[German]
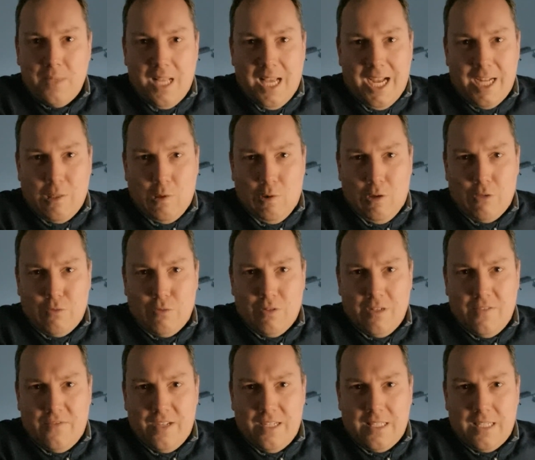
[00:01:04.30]
ein Ort
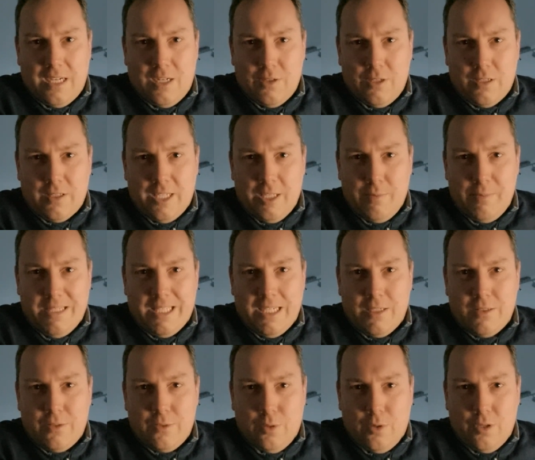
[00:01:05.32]
ungefähr 300
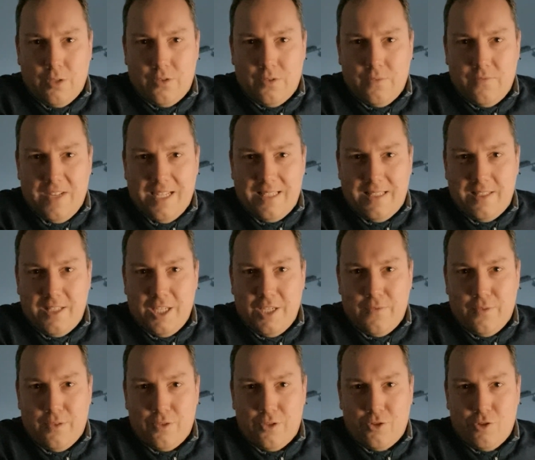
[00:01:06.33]
Kilometer
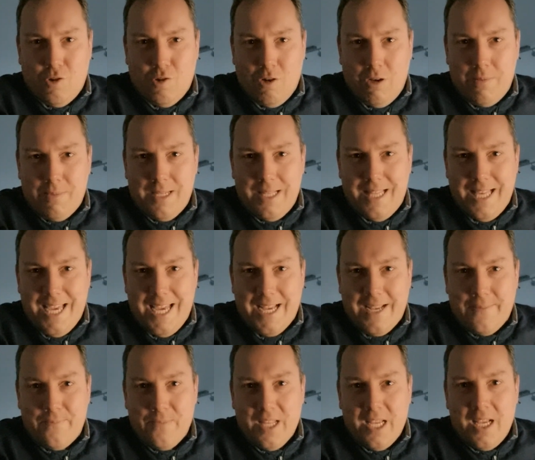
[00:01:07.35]
nordwestlich von Stockholm
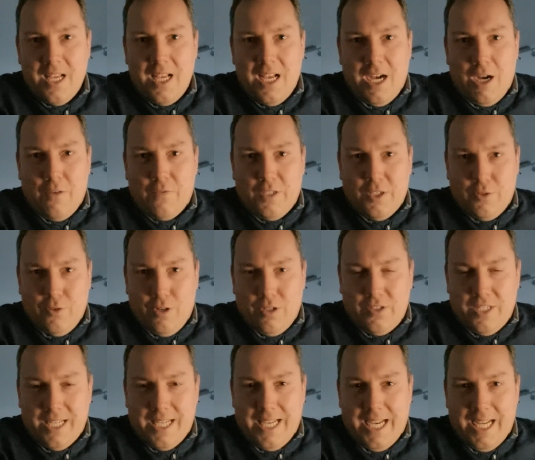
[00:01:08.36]
gelegen, auf die
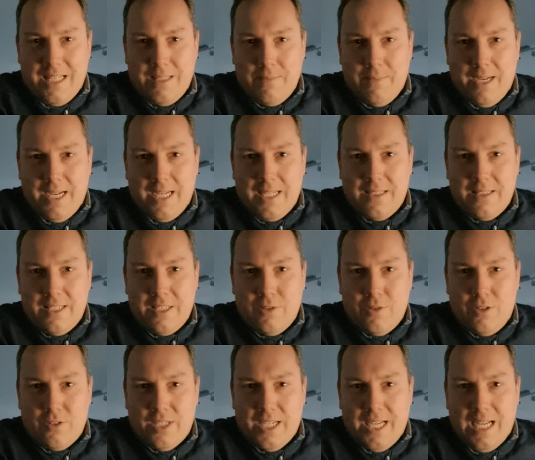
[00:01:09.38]
dortige Rennbahn, die
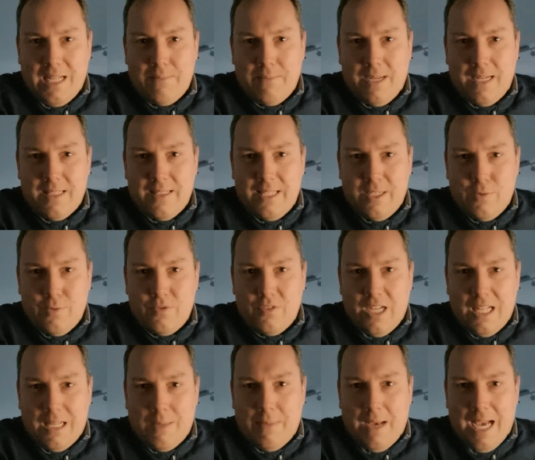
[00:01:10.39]
dortige Rennbahn, die
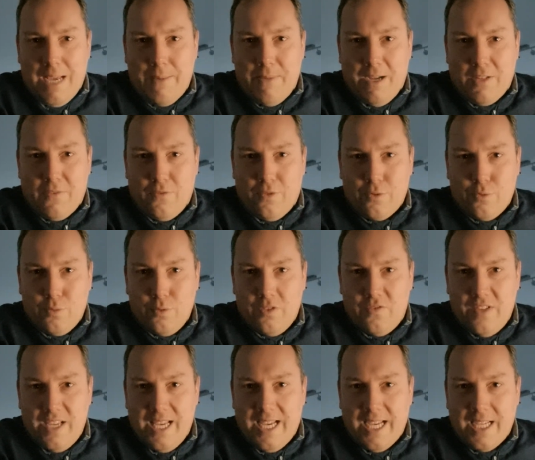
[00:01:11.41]
unter anderem Heimat von
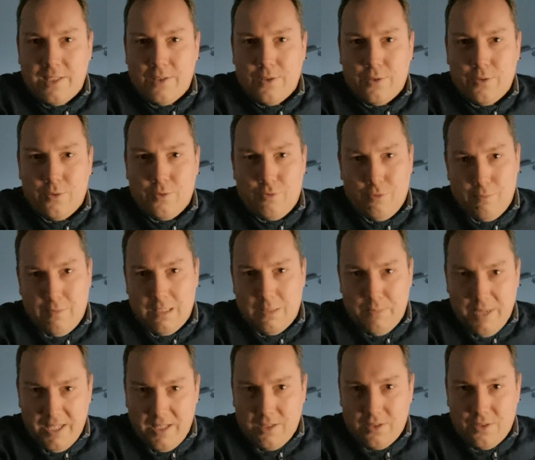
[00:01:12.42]
Ulf Eriksson und Thomas
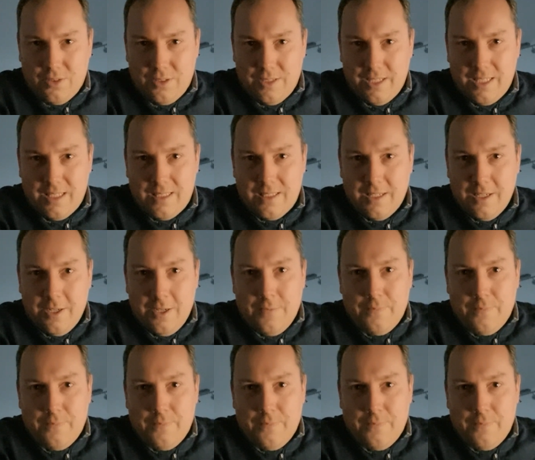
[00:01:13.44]
Pettersson ist